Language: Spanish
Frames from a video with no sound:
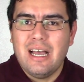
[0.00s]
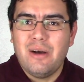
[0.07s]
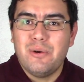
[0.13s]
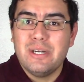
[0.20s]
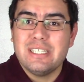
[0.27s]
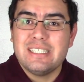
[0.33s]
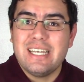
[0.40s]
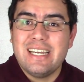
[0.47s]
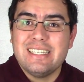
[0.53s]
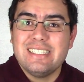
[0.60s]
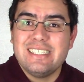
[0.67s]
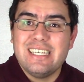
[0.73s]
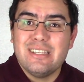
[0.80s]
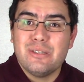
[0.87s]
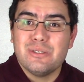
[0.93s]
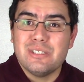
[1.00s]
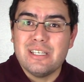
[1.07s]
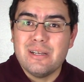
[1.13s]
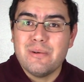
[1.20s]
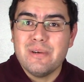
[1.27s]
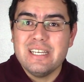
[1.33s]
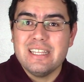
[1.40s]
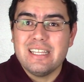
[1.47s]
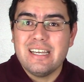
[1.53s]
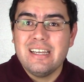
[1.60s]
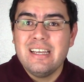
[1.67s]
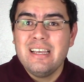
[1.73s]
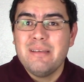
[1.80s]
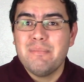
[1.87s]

ahora está en 150,